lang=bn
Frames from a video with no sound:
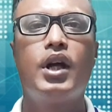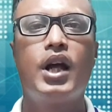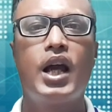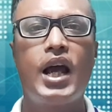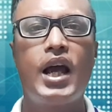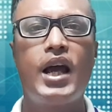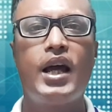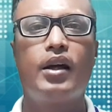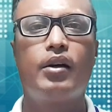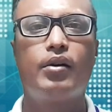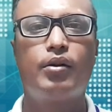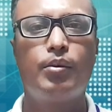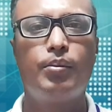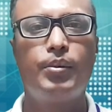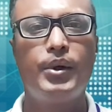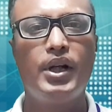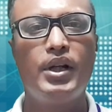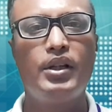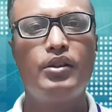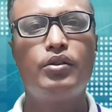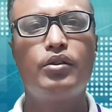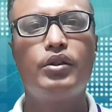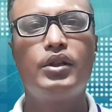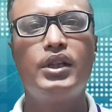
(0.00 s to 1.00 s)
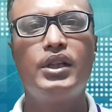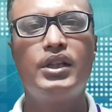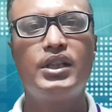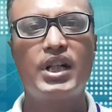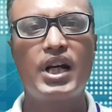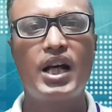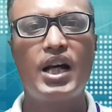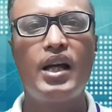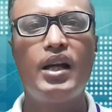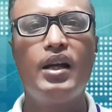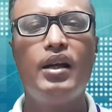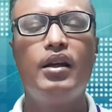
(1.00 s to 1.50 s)
হ্যাঁ কপিলের যদি
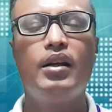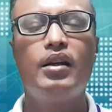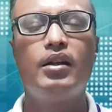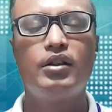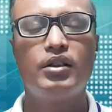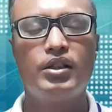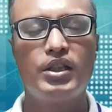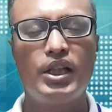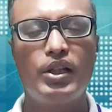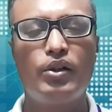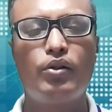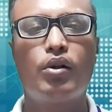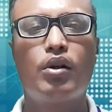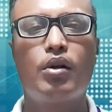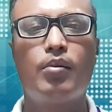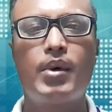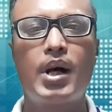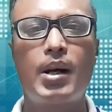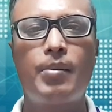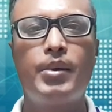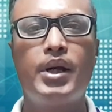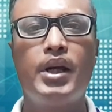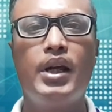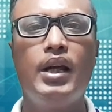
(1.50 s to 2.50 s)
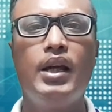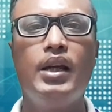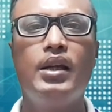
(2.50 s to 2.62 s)
চায় যে কোনোভাবে